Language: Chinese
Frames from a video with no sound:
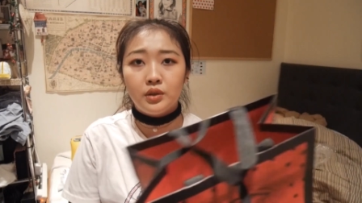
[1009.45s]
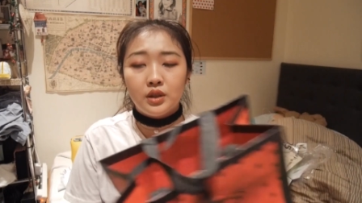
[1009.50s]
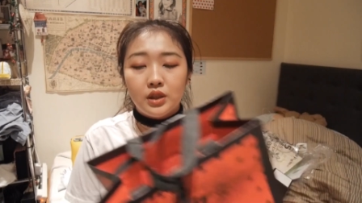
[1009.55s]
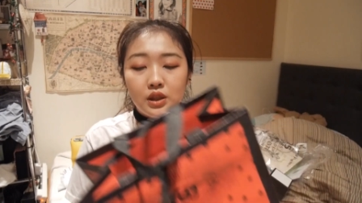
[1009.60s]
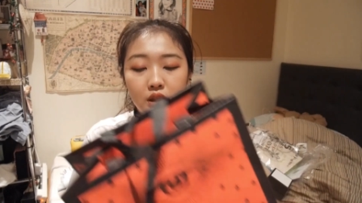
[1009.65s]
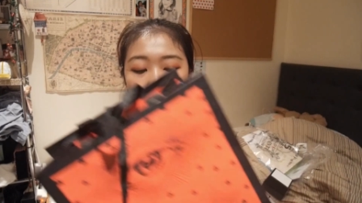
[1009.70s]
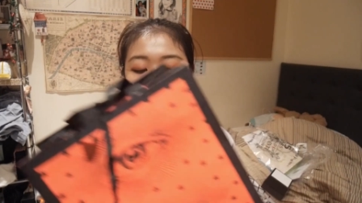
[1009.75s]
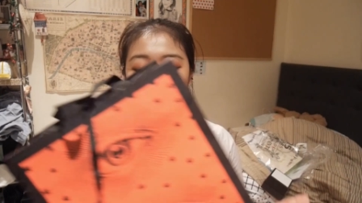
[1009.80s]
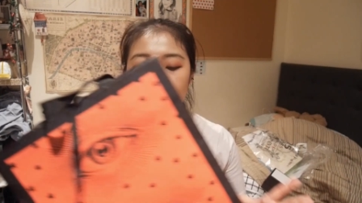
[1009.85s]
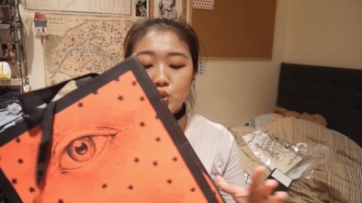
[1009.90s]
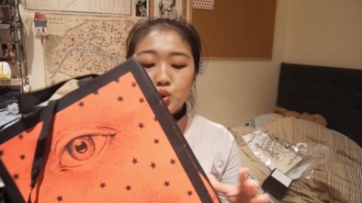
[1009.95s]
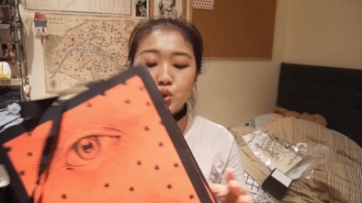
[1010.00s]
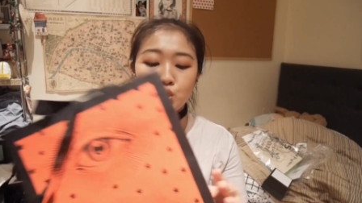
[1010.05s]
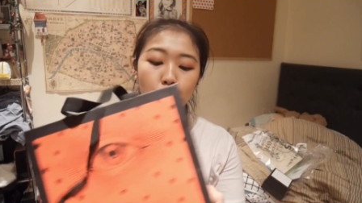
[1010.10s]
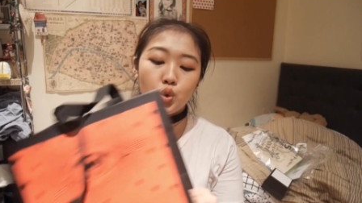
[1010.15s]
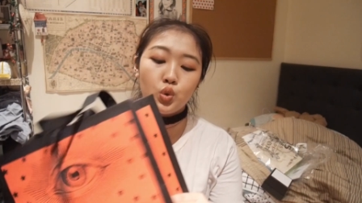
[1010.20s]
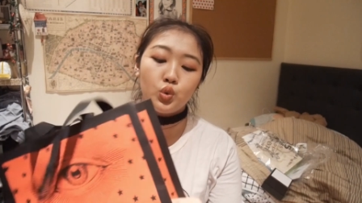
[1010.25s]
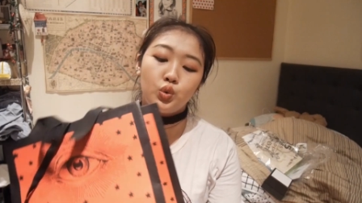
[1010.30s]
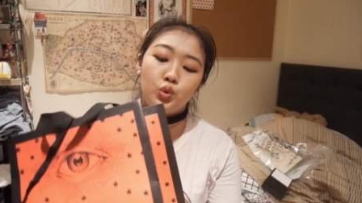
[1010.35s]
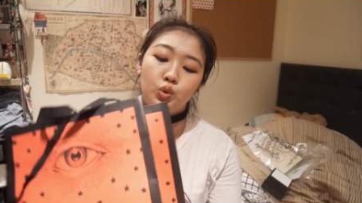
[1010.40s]
的那一
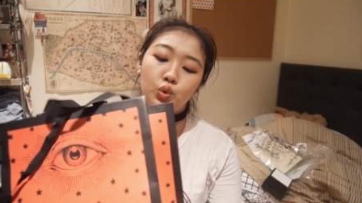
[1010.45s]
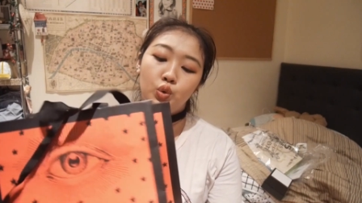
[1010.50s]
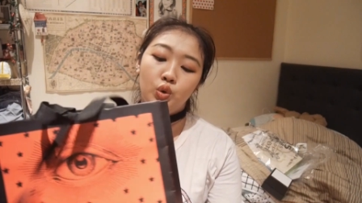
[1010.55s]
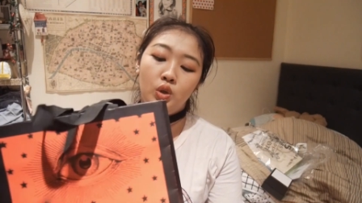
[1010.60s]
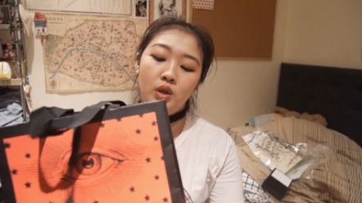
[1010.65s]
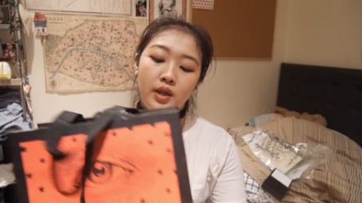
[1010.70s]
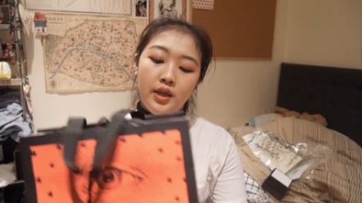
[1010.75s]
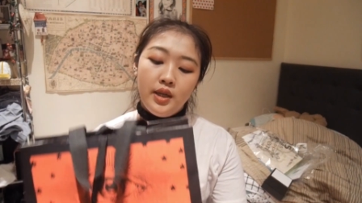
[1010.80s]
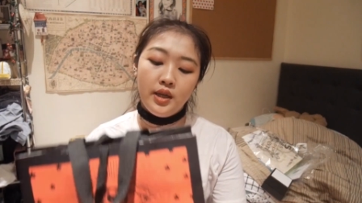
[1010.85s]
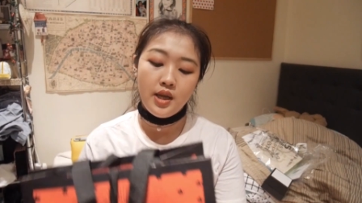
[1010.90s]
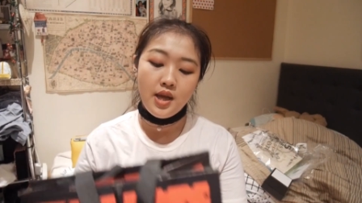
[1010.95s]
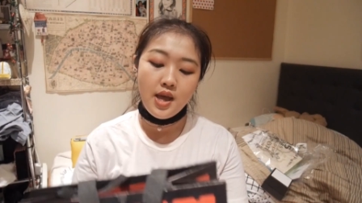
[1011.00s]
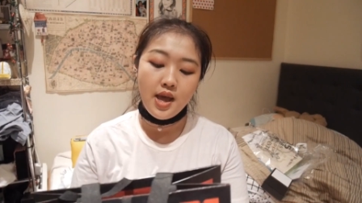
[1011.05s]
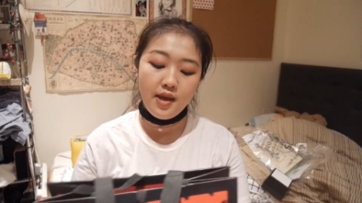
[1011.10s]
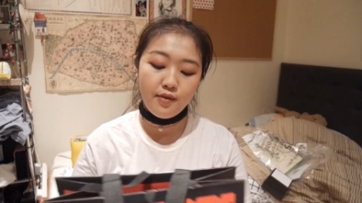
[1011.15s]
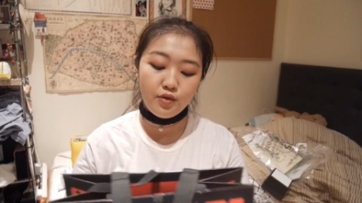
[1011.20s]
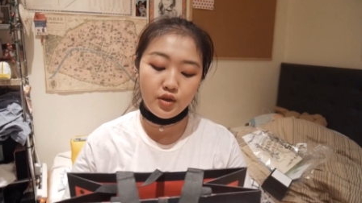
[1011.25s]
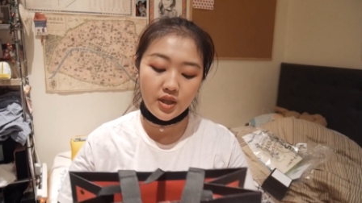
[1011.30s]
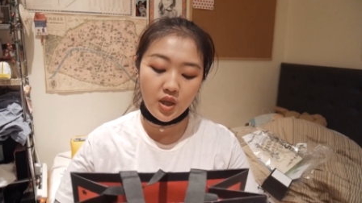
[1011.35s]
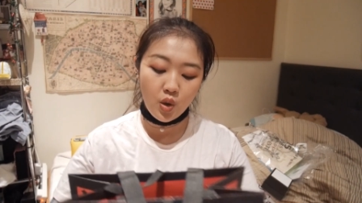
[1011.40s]

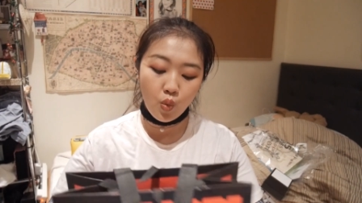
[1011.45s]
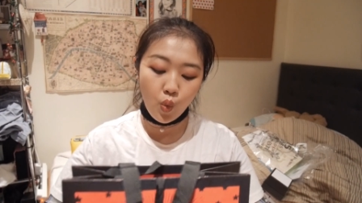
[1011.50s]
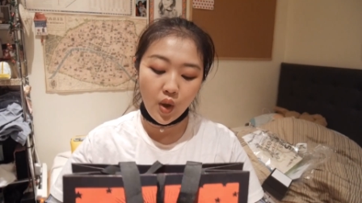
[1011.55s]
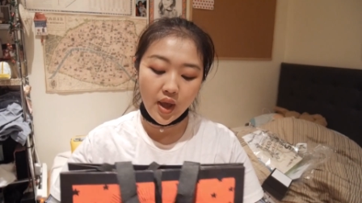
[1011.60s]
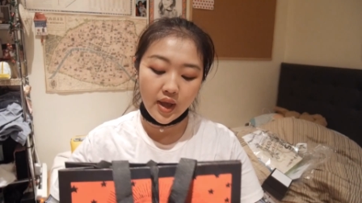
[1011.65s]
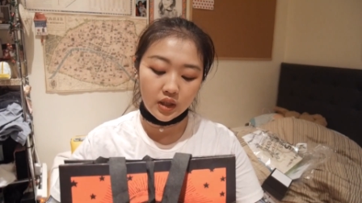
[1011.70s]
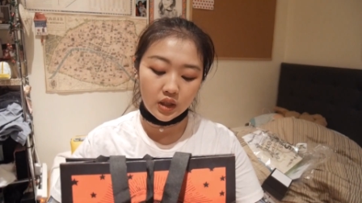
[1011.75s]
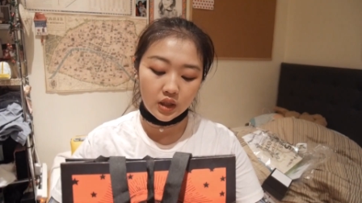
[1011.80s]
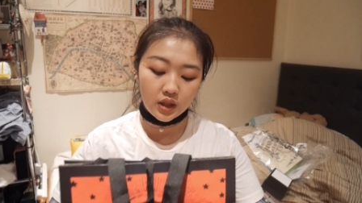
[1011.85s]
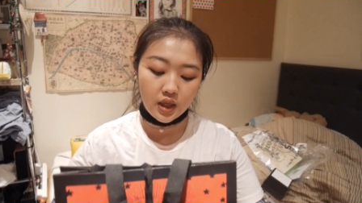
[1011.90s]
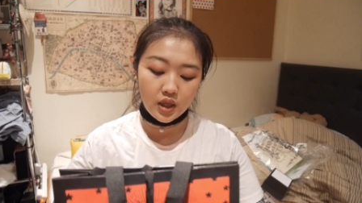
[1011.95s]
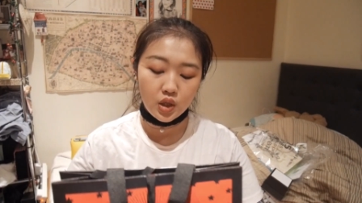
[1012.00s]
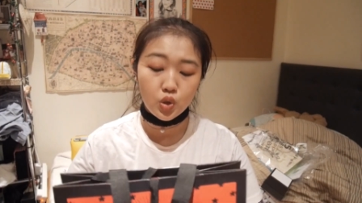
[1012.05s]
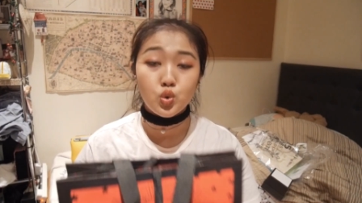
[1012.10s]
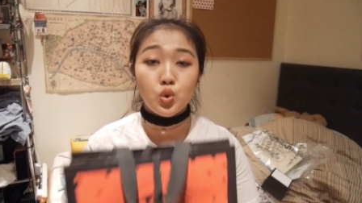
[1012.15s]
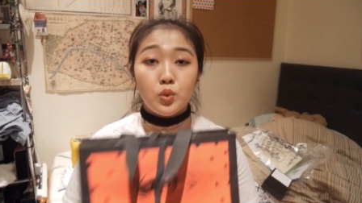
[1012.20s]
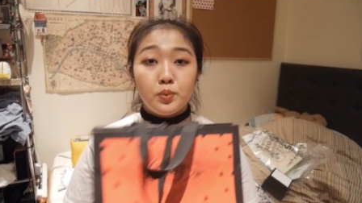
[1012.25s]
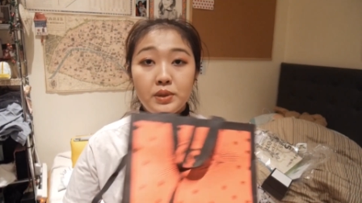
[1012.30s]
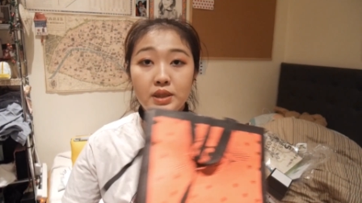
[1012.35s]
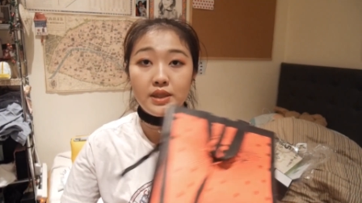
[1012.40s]
种，Everyday Wear 的那
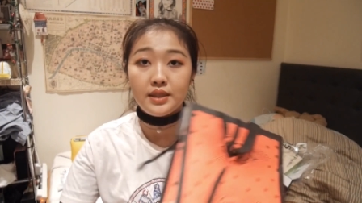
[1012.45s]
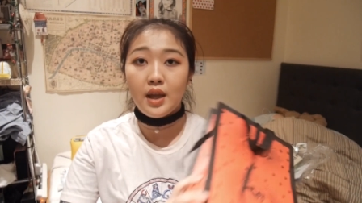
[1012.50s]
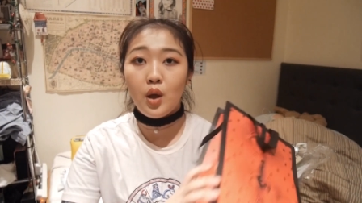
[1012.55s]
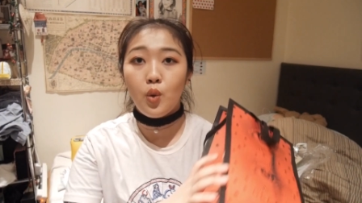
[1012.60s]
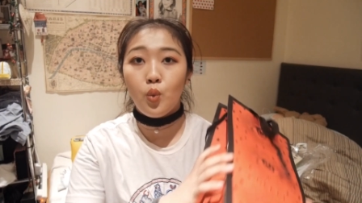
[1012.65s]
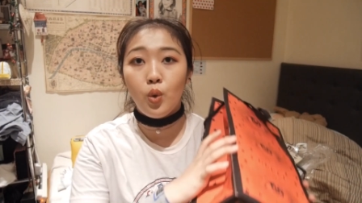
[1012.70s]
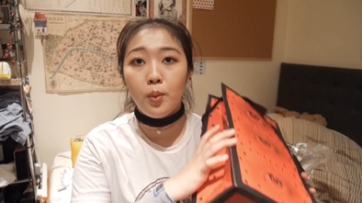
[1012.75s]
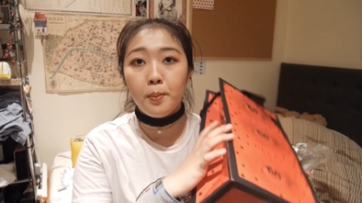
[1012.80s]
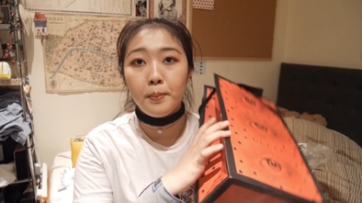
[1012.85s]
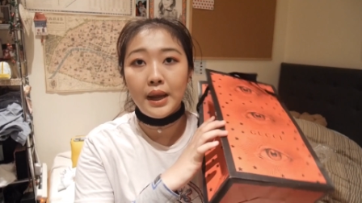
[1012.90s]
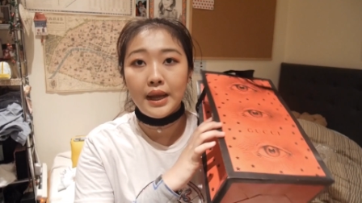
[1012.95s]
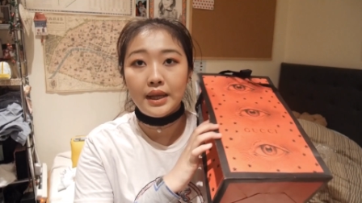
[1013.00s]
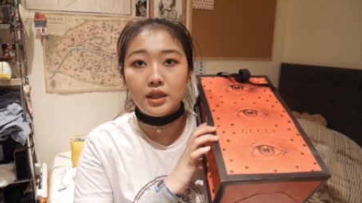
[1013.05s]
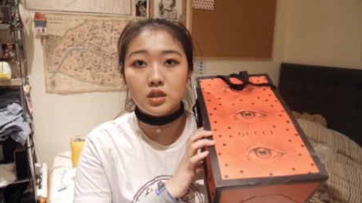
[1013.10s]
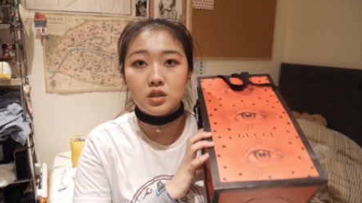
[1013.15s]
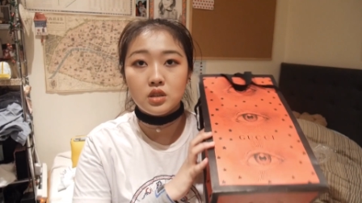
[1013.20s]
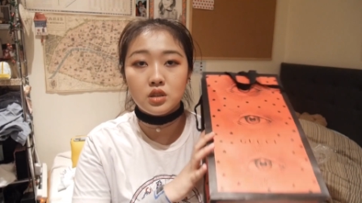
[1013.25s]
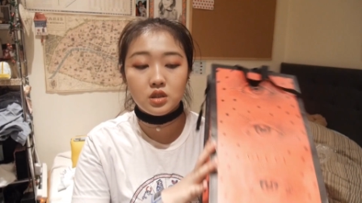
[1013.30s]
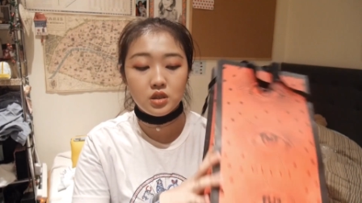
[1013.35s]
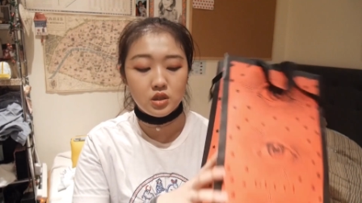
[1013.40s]
一种皮带，我买
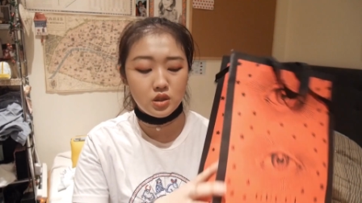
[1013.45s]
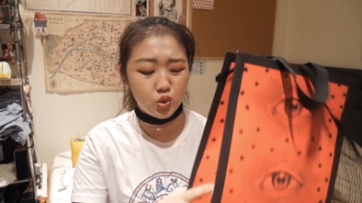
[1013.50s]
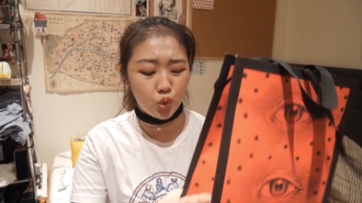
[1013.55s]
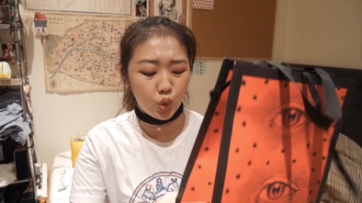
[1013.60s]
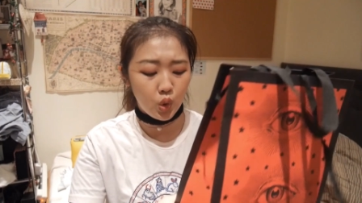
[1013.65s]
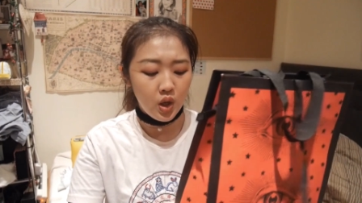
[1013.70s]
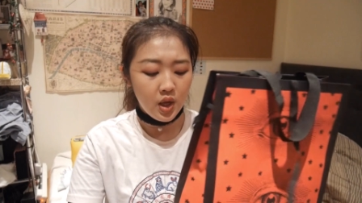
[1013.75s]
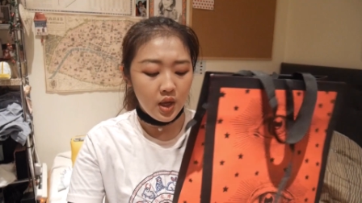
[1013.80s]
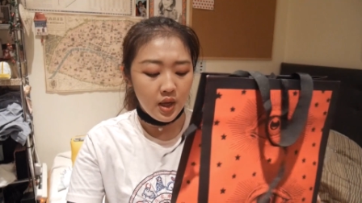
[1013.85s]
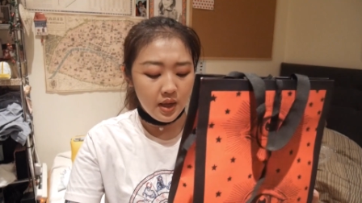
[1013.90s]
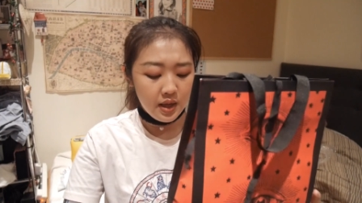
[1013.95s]
的是一种